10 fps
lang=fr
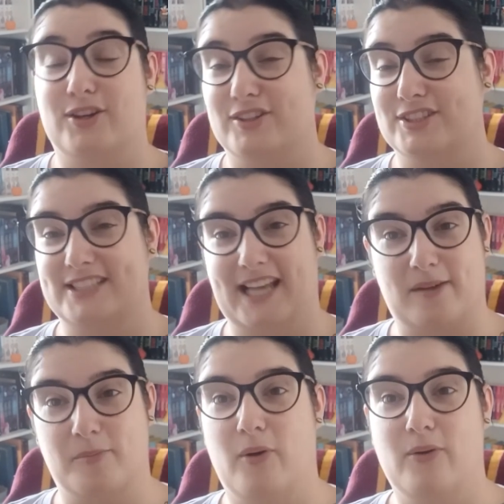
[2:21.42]
Euh,
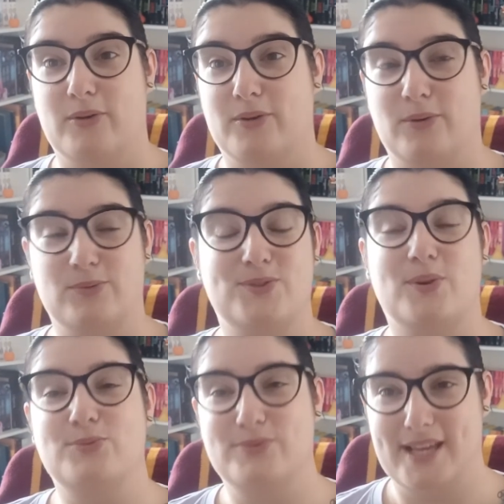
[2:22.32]
clairement, euh, on
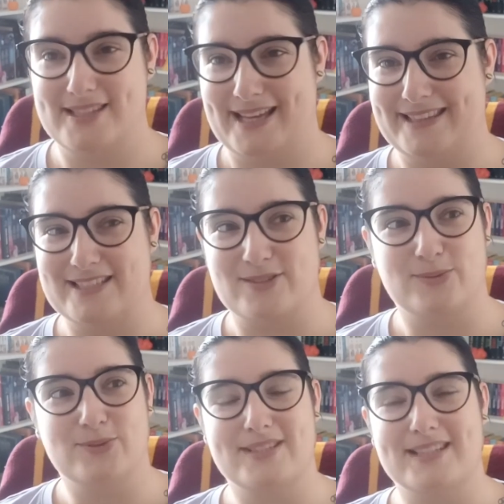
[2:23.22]
s'en doutait de certaines
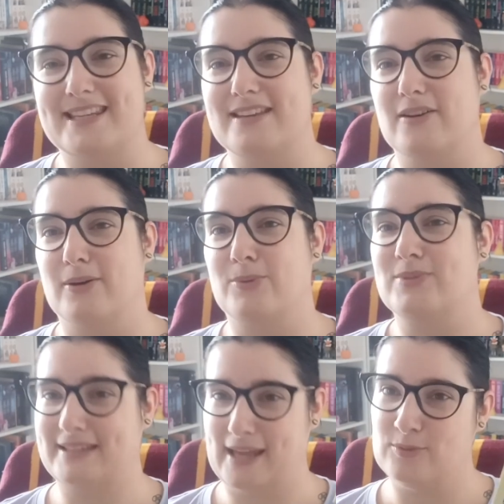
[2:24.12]
choses et euh, on
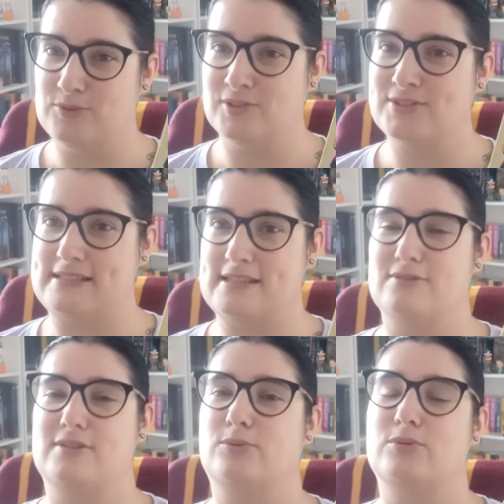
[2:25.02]
est très content que ça se
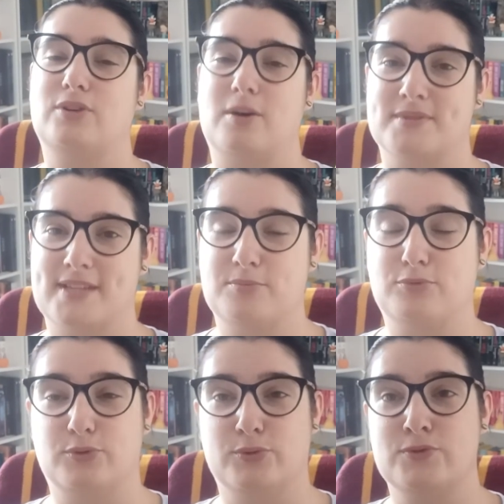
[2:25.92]
déroule comme ça
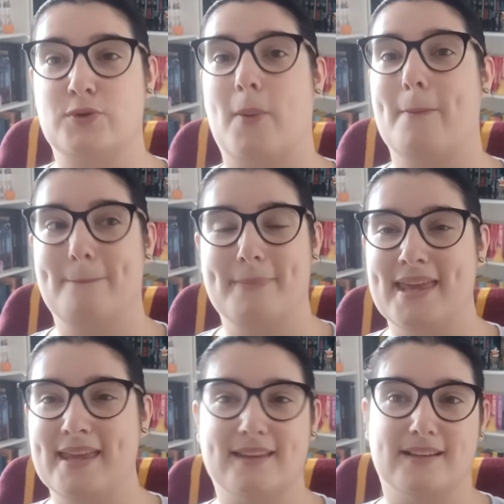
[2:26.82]
pour d'autres. Mais
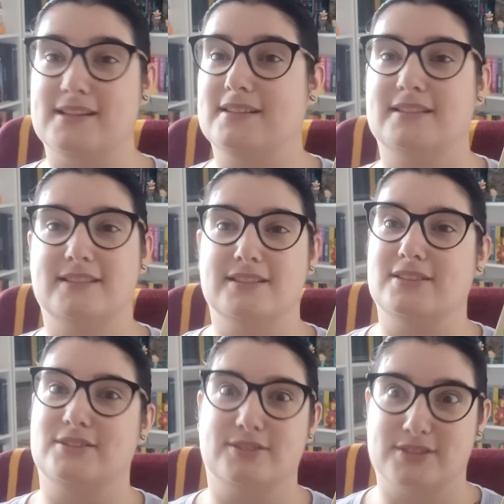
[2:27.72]

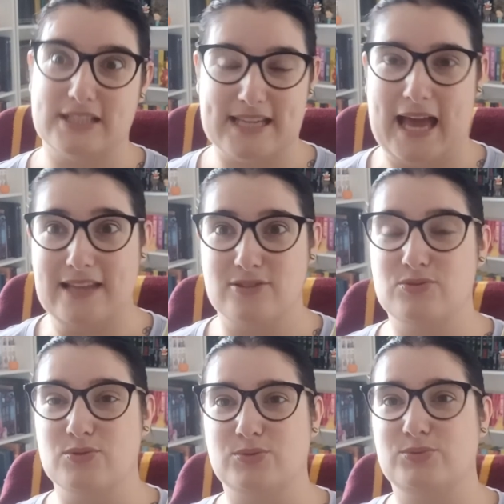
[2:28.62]
j'ai hâte
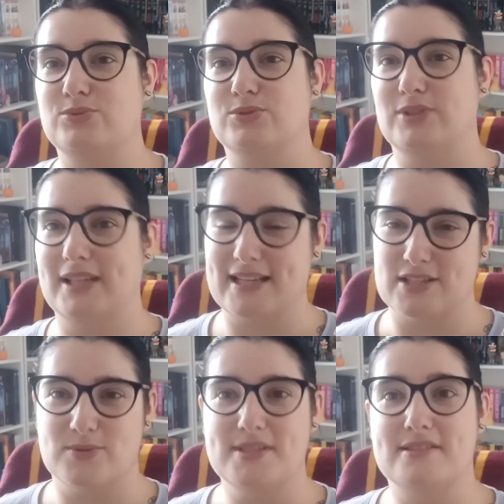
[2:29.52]
du coup de lire la
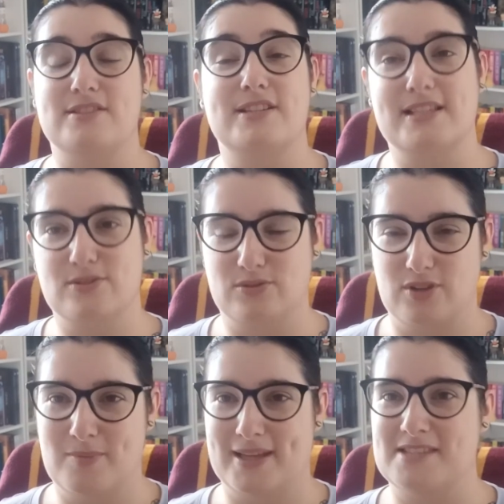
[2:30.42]
suite. J'ai les
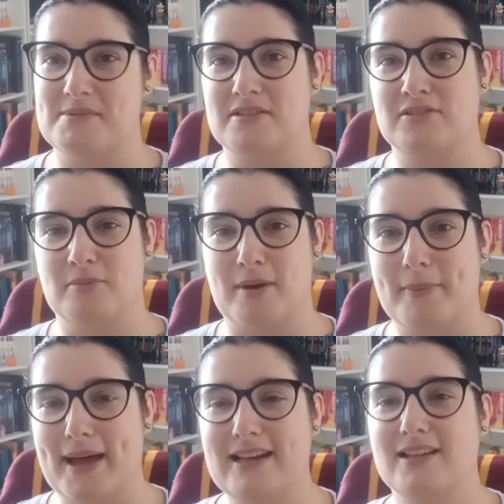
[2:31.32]
automnes, la là qui dans ma
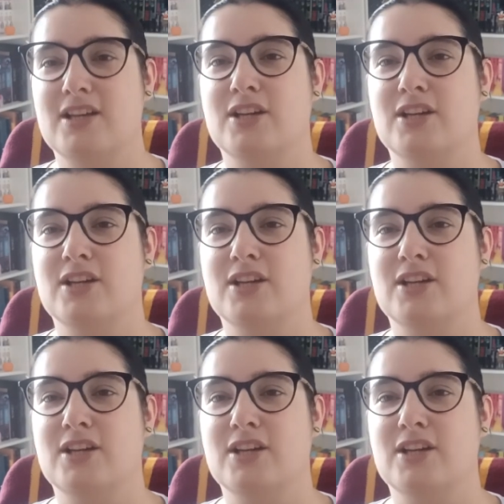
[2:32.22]
palle.